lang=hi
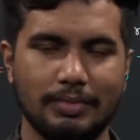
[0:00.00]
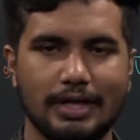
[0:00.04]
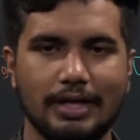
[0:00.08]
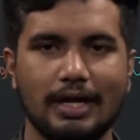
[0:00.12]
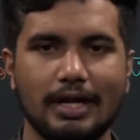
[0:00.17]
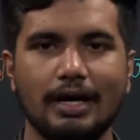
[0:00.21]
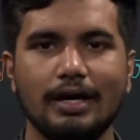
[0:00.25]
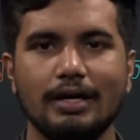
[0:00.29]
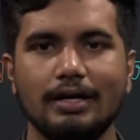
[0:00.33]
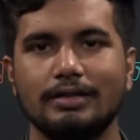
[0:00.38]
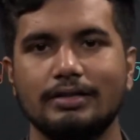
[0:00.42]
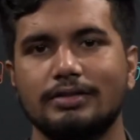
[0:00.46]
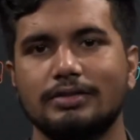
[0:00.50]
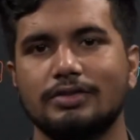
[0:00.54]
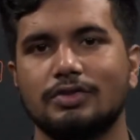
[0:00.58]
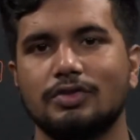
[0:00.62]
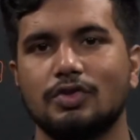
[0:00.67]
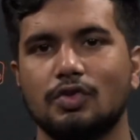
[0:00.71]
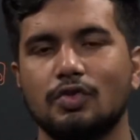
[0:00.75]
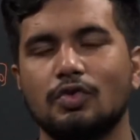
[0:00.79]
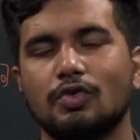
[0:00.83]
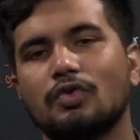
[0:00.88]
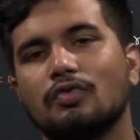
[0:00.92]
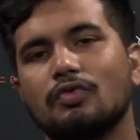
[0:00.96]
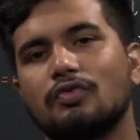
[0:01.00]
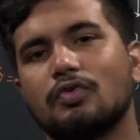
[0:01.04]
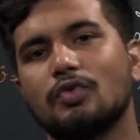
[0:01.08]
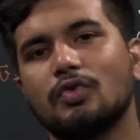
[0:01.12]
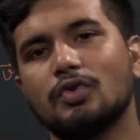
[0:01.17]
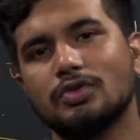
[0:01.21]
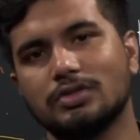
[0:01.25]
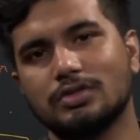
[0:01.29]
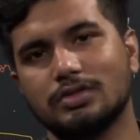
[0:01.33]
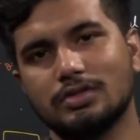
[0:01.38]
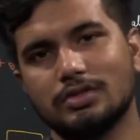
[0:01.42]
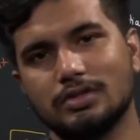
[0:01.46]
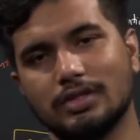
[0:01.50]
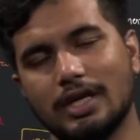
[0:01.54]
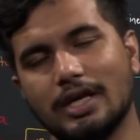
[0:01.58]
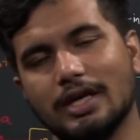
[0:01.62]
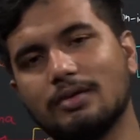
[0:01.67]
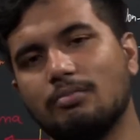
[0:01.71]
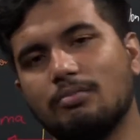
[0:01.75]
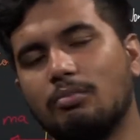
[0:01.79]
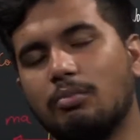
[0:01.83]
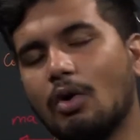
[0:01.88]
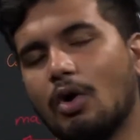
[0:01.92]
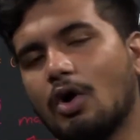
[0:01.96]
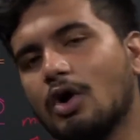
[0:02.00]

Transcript: बेटा pseudo force एक